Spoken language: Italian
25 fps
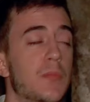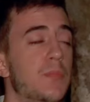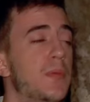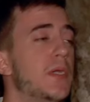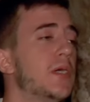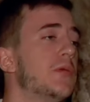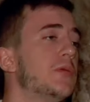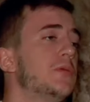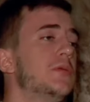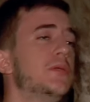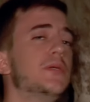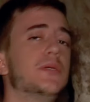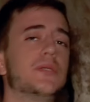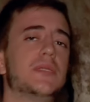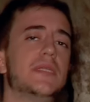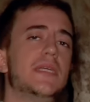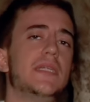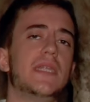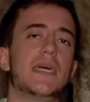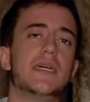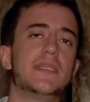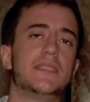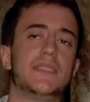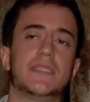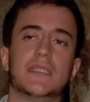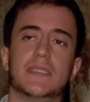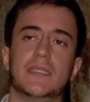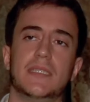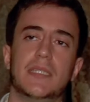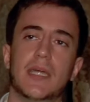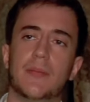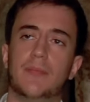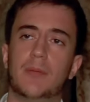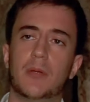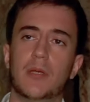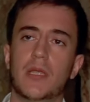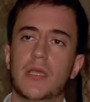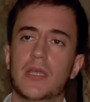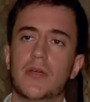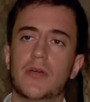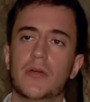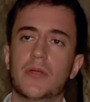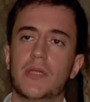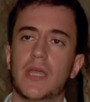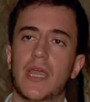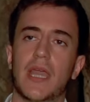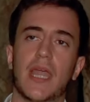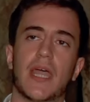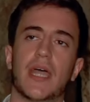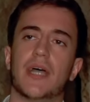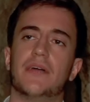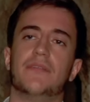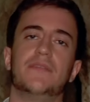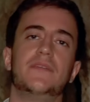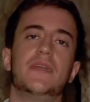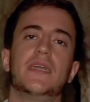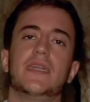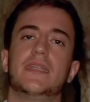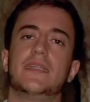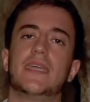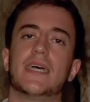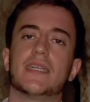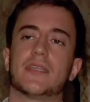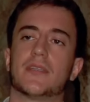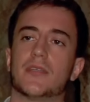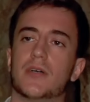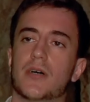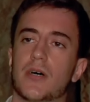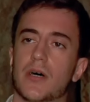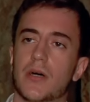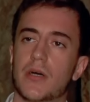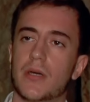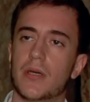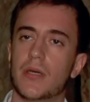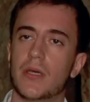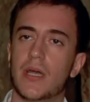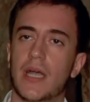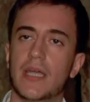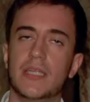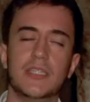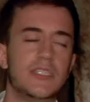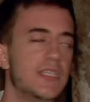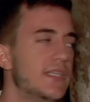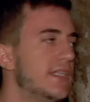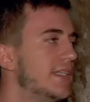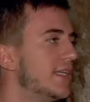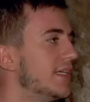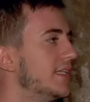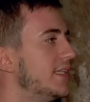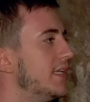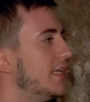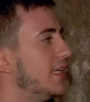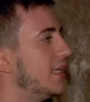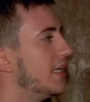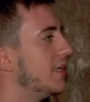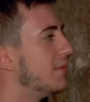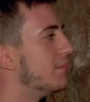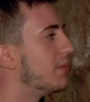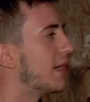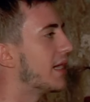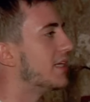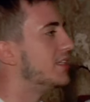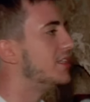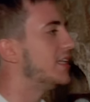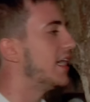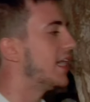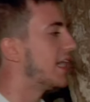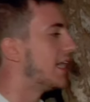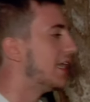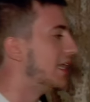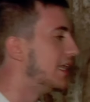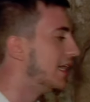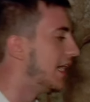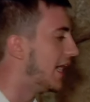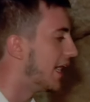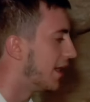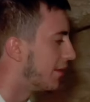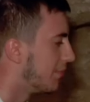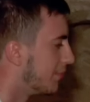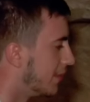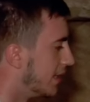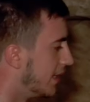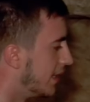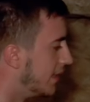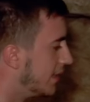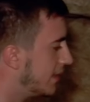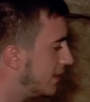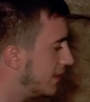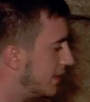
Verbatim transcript: per un'ordinanza di Napoleone era vietato ai cittadini imbracciare le armi.